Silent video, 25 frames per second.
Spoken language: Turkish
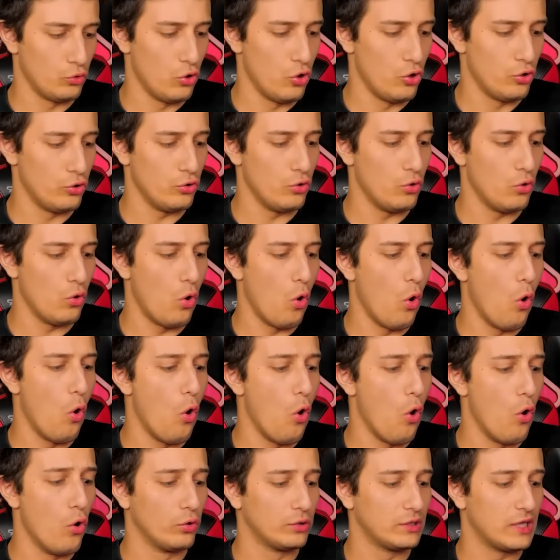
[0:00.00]
Dur.
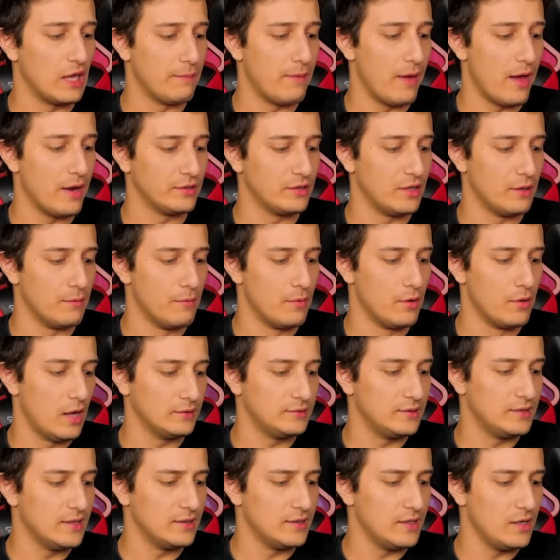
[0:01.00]
Oh geberdim.
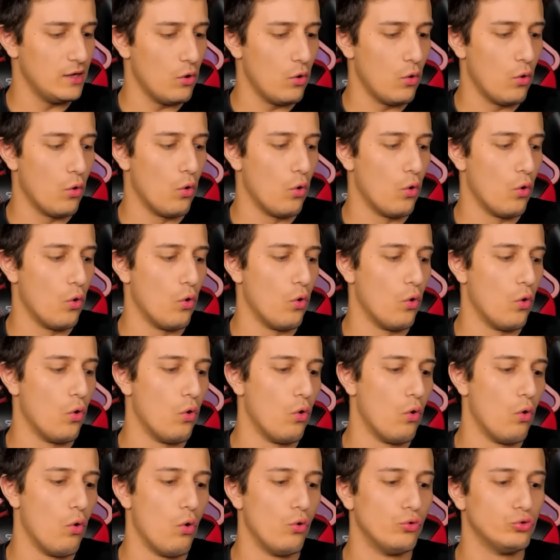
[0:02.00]
Hadi nani.
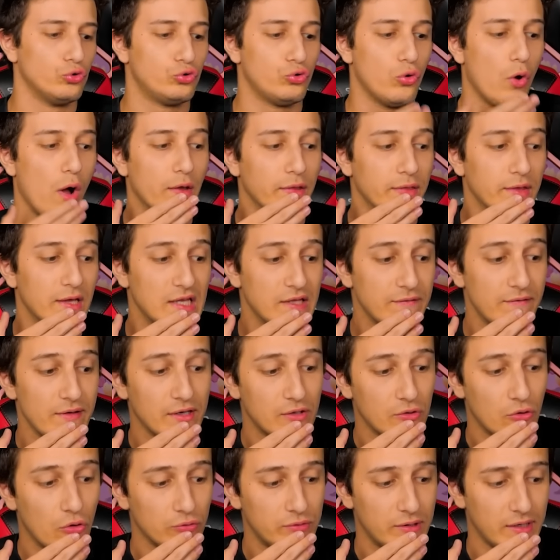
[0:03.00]
Oo şu an nani ve
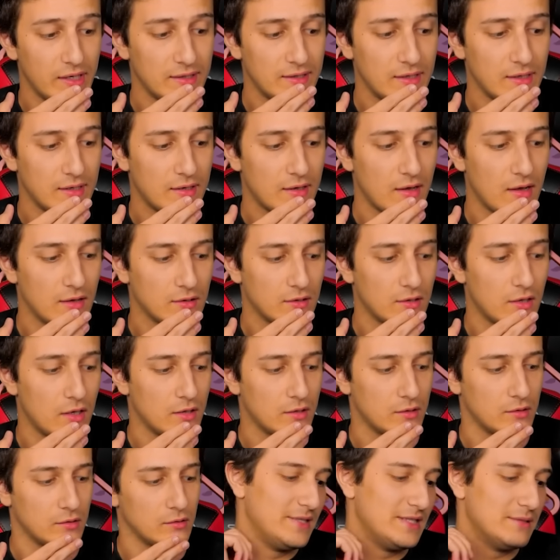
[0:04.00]
Crow teke tek
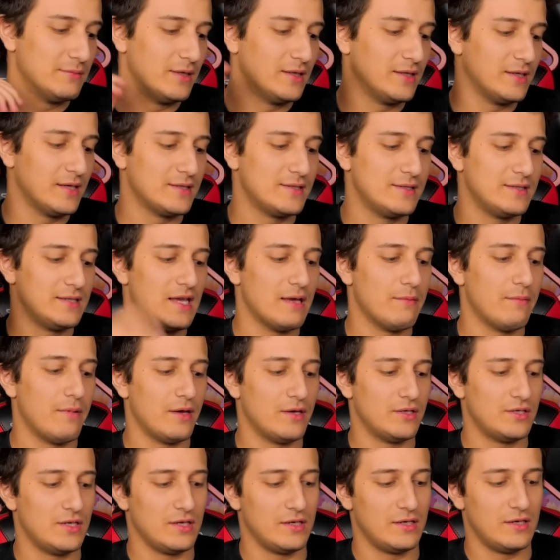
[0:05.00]
kaldılar. Bizim nani kesin
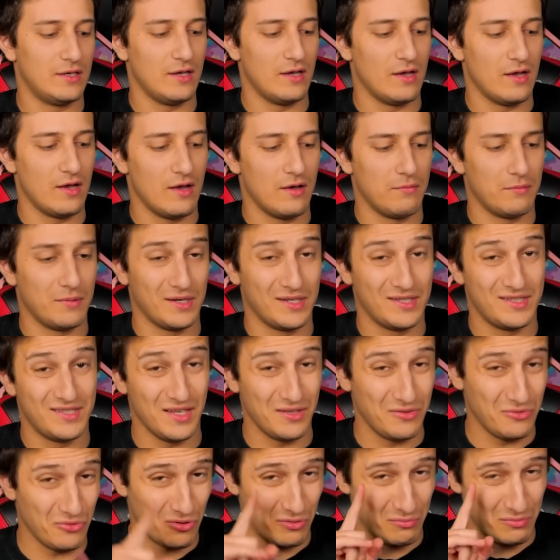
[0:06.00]
geberecek ya. Bak
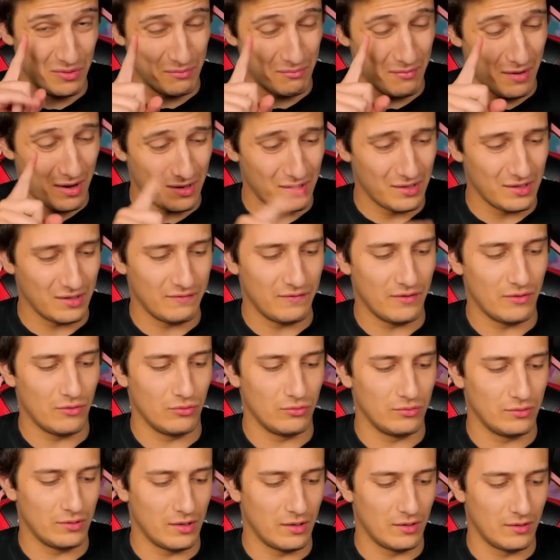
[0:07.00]
hissediyorum bir mallık var
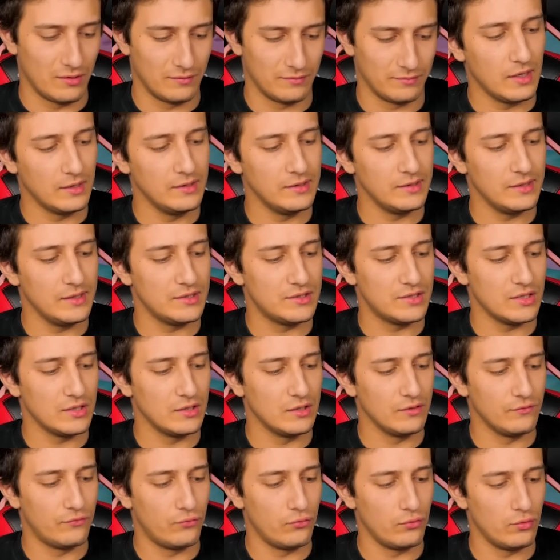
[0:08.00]
onda. Nani reis
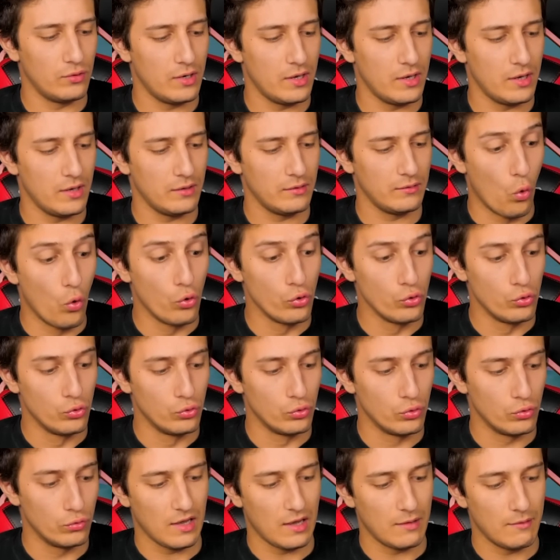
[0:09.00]
canını fulle. Oy.
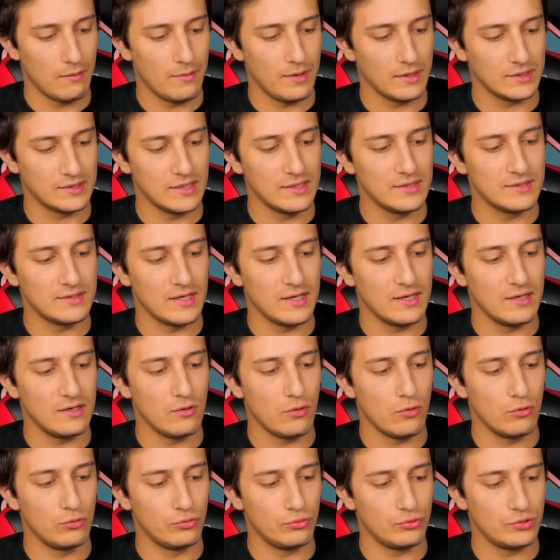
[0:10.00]
Ama bak seni
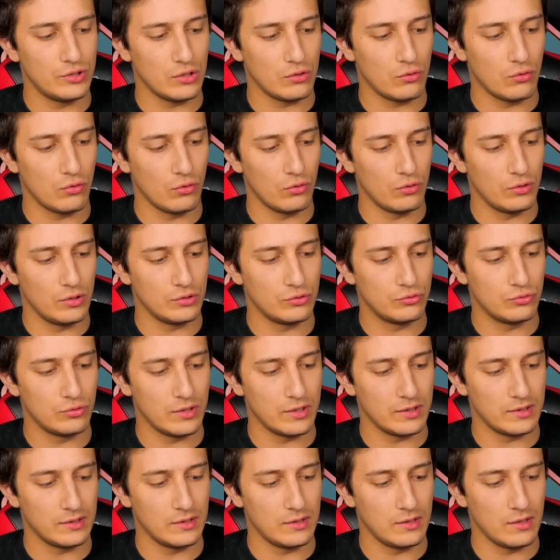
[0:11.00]
zehirle öldürecek o öyle
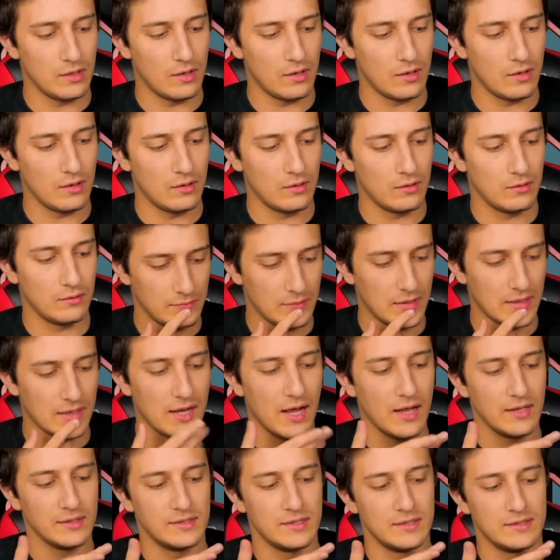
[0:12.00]
sürekli ya. Bak
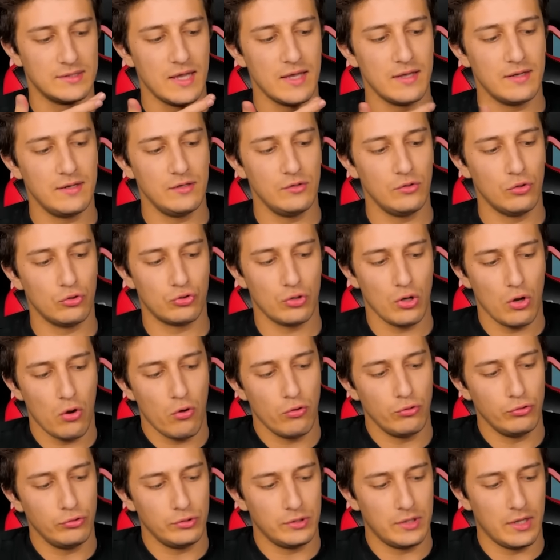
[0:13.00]
ah işte zehri yiyor. Şu an
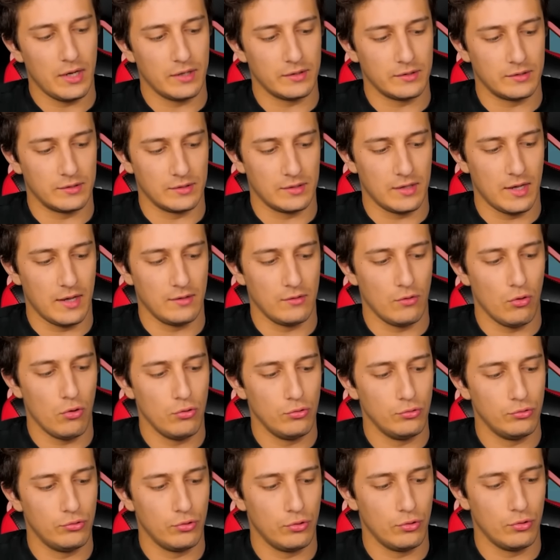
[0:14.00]
öldü ki artık yani
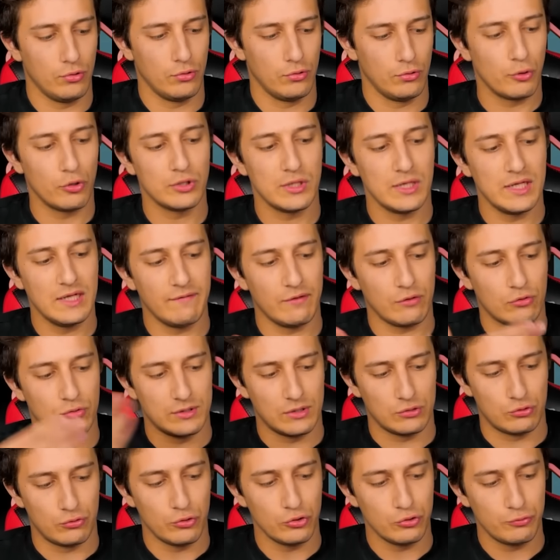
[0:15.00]
öldü. Spor özelliği bak.
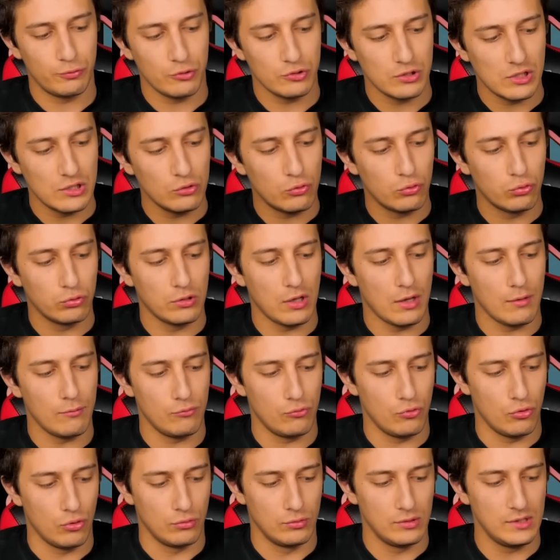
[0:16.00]
Spor özelliği
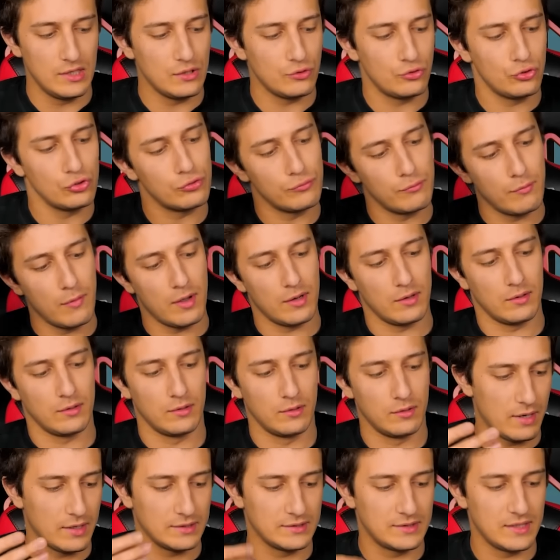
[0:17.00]
kullanmıyor. Niye? Çünkü mal.
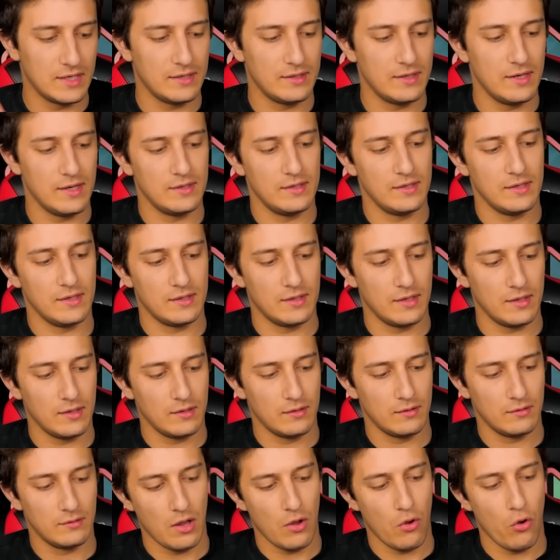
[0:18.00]
Bak zehri yedi gene.
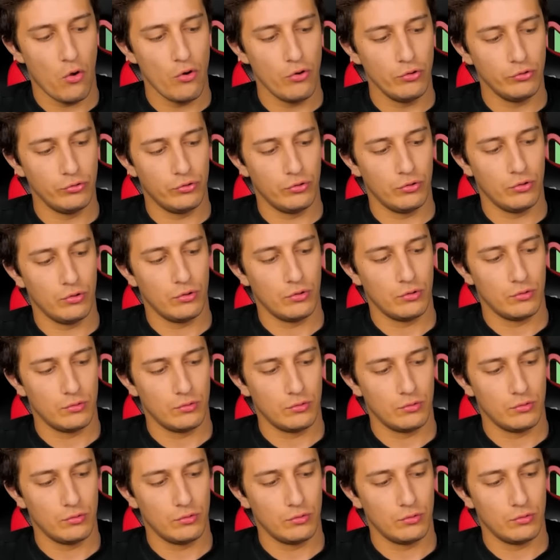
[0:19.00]
Ya, öldü.